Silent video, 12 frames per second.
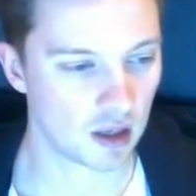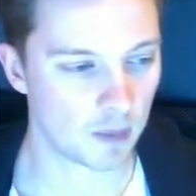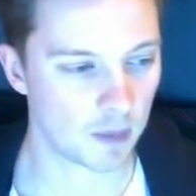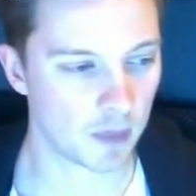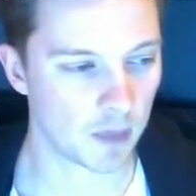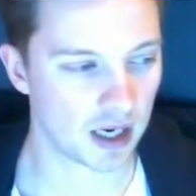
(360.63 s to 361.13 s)

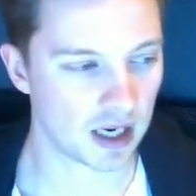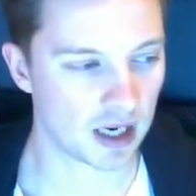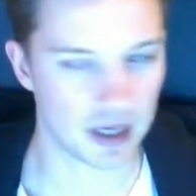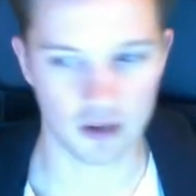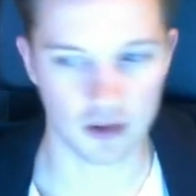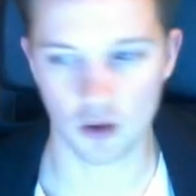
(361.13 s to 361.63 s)
para
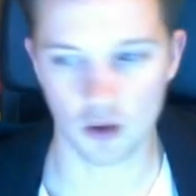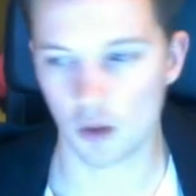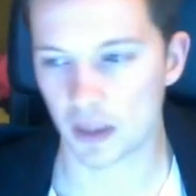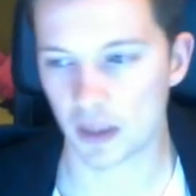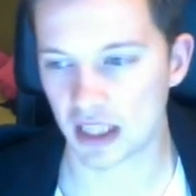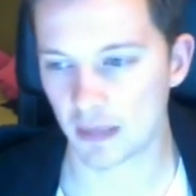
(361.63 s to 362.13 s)
no
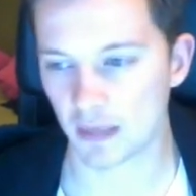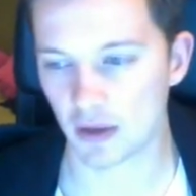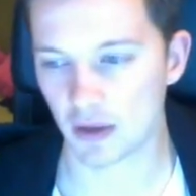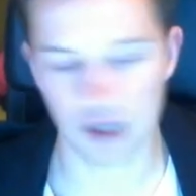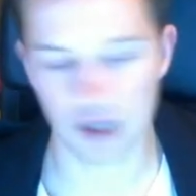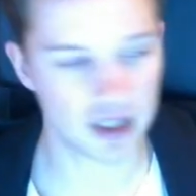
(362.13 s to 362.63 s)
pasarme con
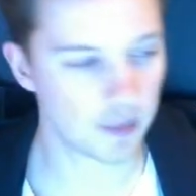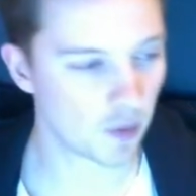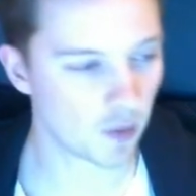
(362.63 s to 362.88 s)
el tiempo